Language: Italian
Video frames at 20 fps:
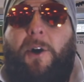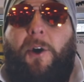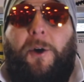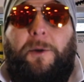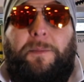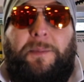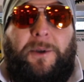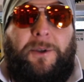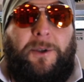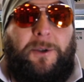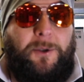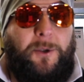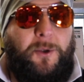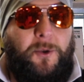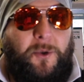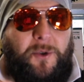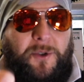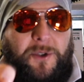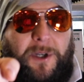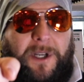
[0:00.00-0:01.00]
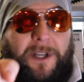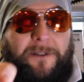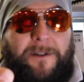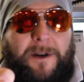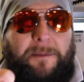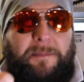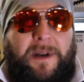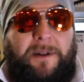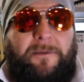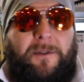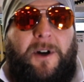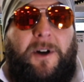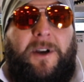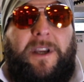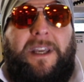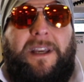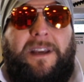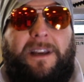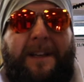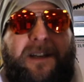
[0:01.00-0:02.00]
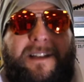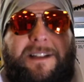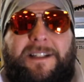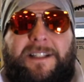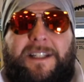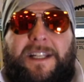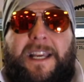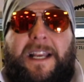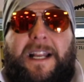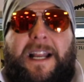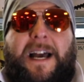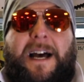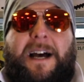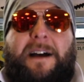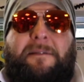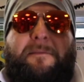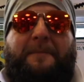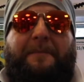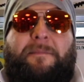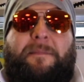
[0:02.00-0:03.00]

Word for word: ho il prodotto giusto che fa per voi. Sigla!